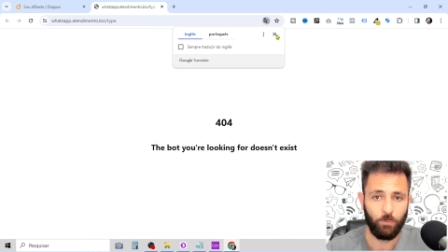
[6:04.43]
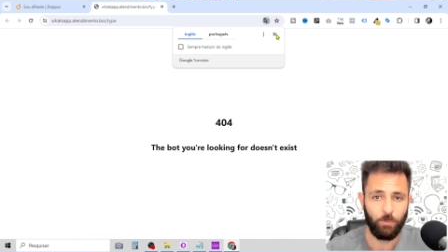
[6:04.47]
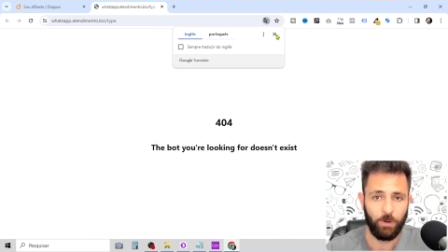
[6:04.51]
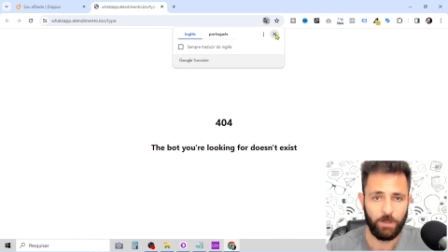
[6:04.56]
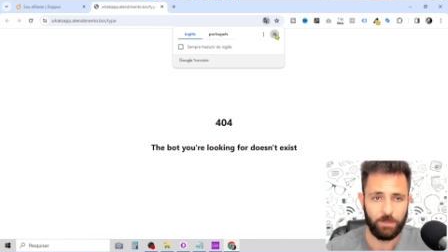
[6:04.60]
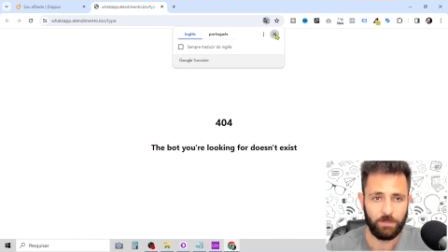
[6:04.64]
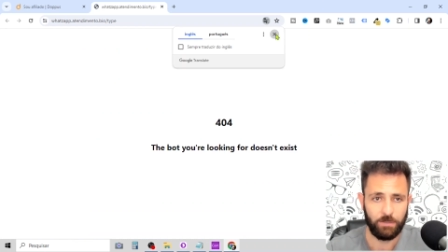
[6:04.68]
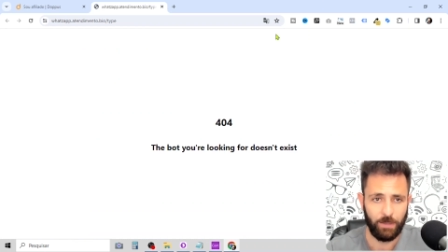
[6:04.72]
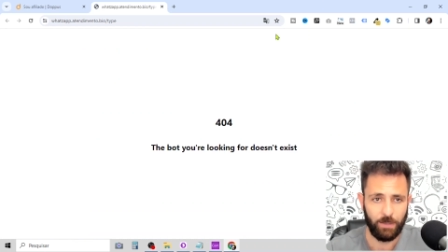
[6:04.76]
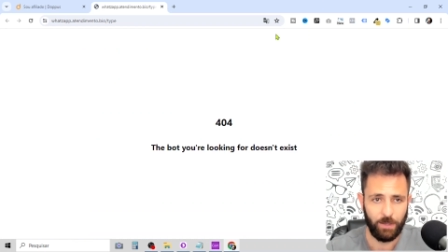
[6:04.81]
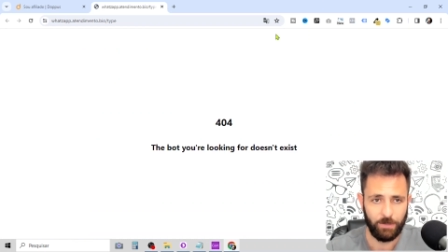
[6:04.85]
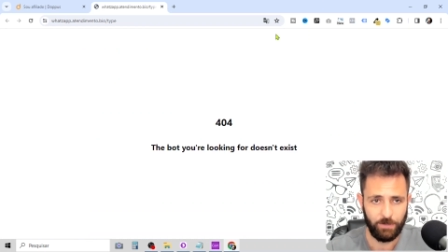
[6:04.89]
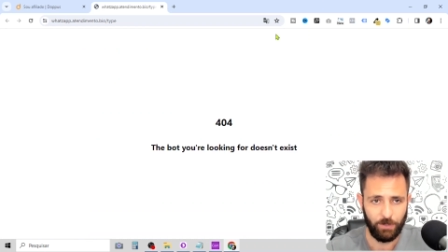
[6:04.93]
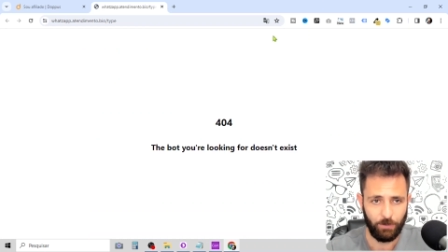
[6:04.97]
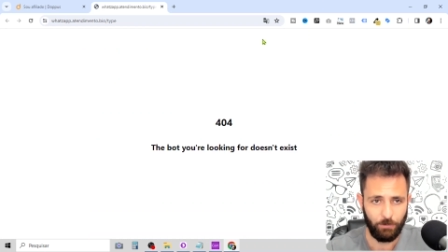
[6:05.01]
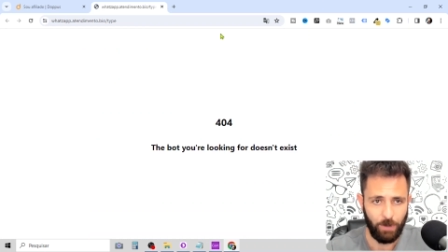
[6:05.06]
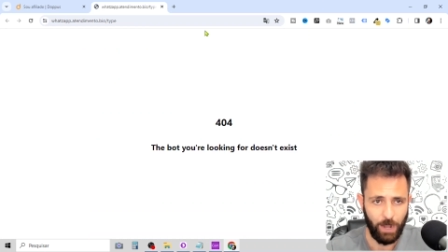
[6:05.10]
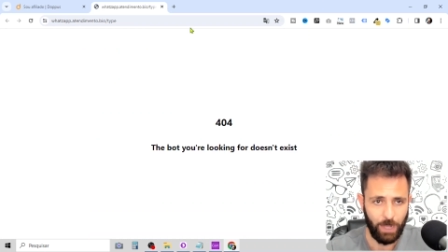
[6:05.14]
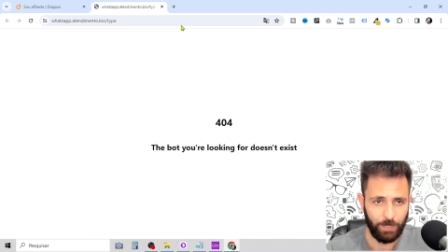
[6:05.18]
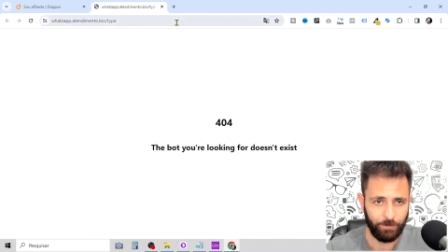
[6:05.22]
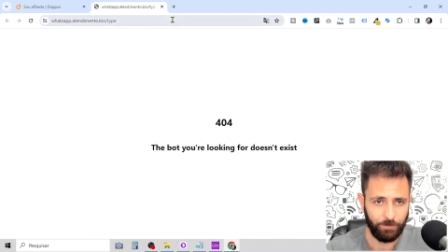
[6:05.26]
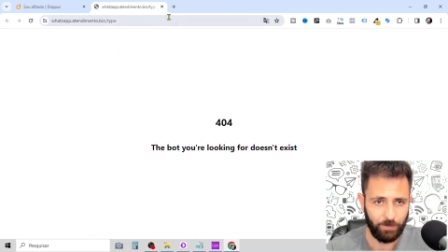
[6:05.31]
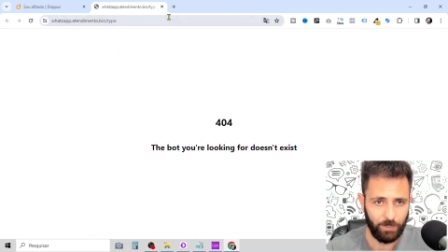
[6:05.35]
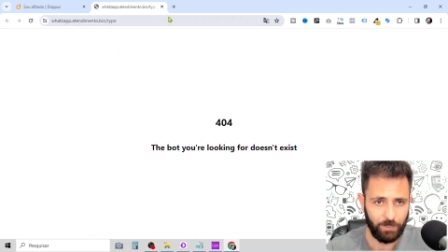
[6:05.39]

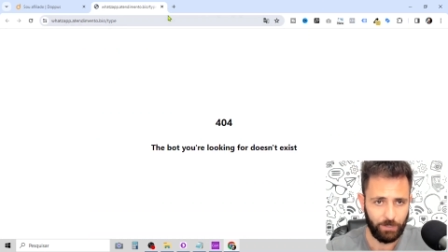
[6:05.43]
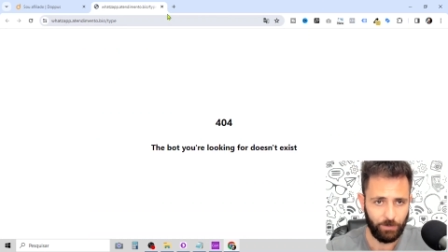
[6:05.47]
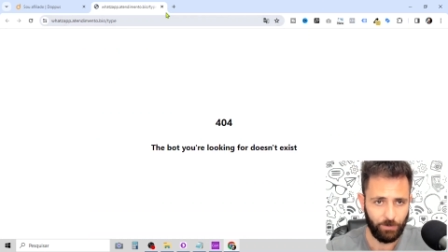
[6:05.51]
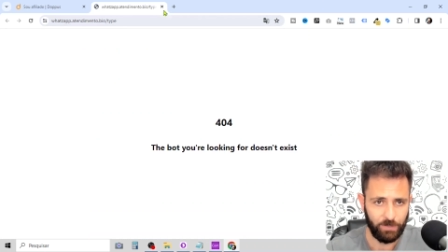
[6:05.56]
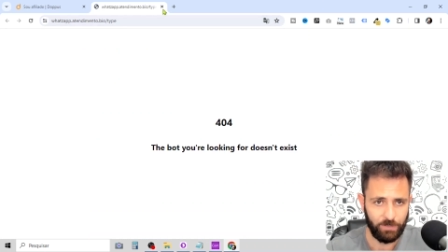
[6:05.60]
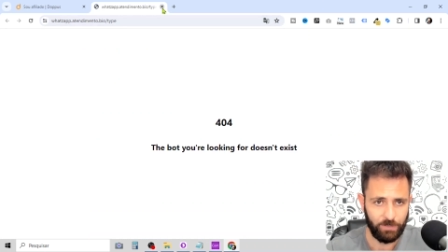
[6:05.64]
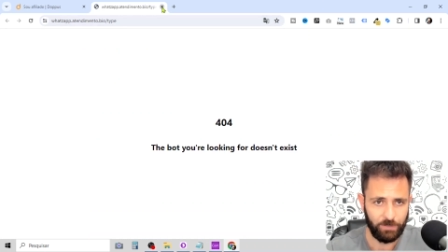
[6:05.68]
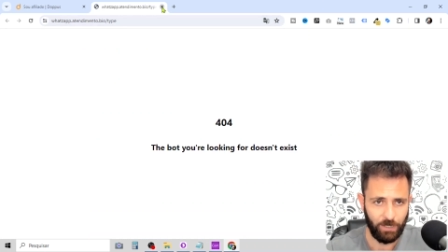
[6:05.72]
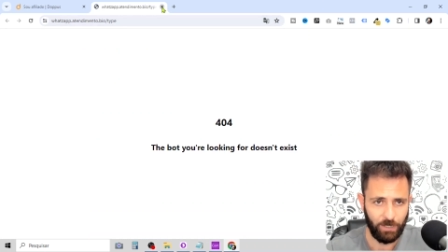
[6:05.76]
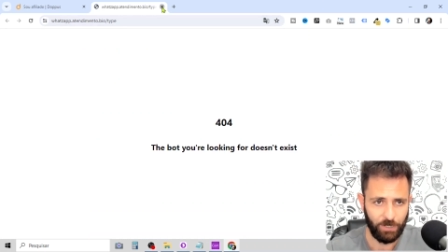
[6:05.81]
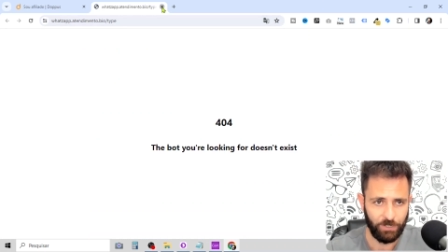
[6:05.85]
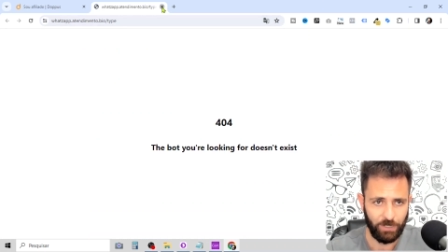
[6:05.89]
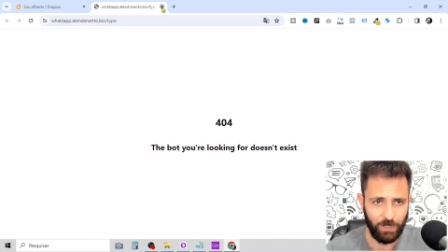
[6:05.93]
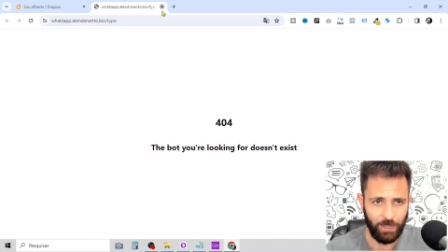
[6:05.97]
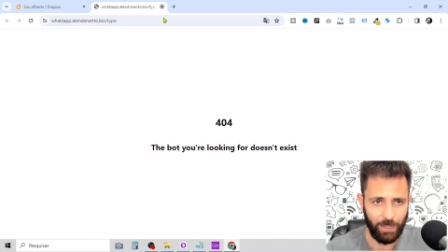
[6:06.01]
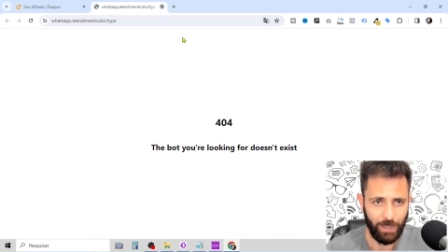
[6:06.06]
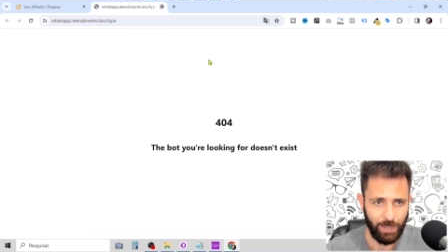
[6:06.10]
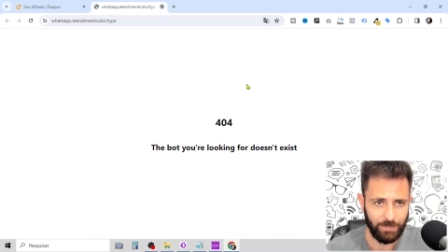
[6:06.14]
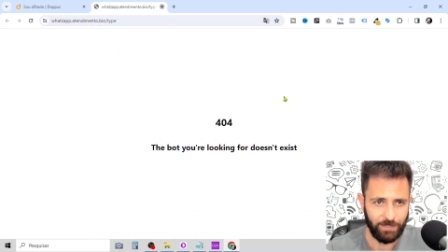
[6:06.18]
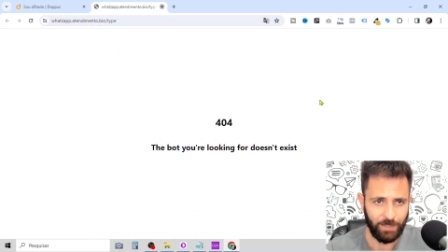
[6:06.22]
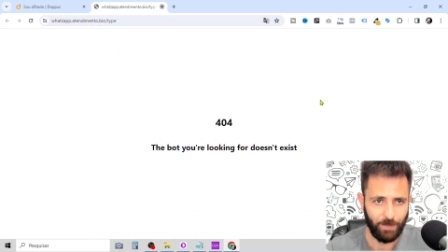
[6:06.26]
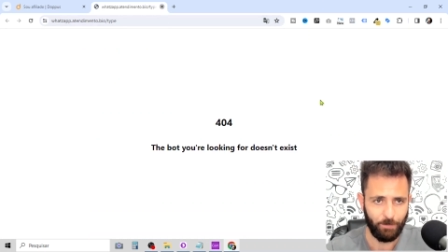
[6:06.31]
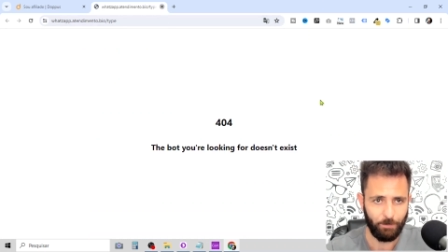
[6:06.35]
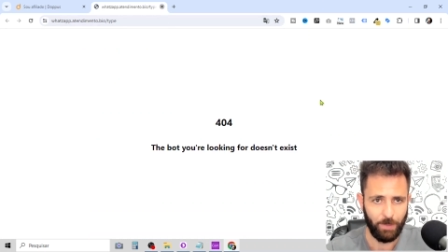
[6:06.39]
404 aqui, ou seja,
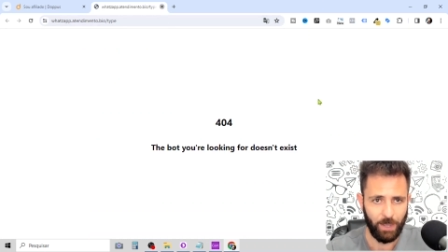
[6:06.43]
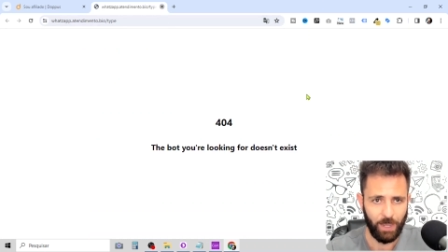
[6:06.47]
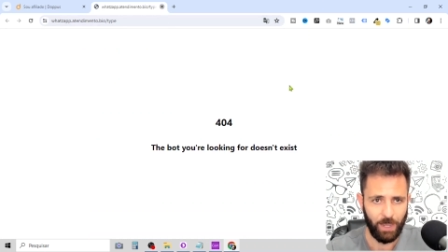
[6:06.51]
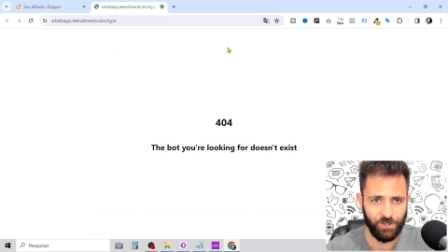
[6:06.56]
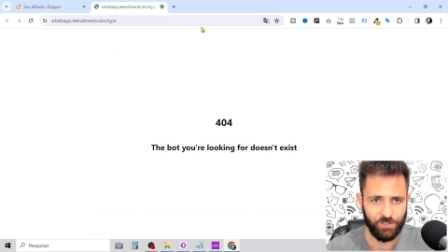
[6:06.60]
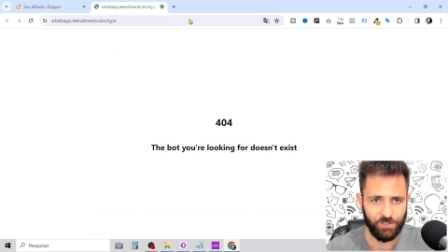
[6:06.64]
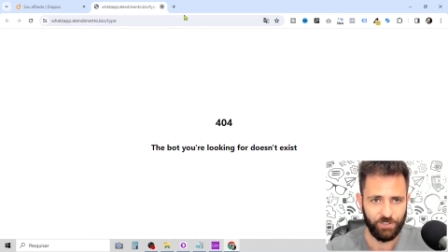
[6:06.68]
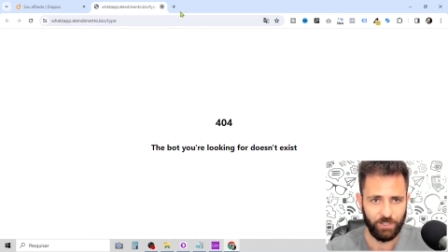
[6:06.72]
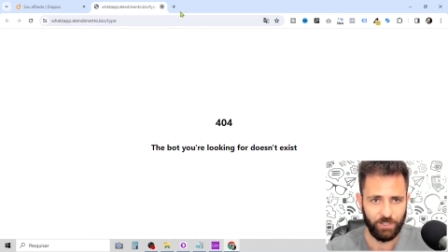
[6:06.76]
essa página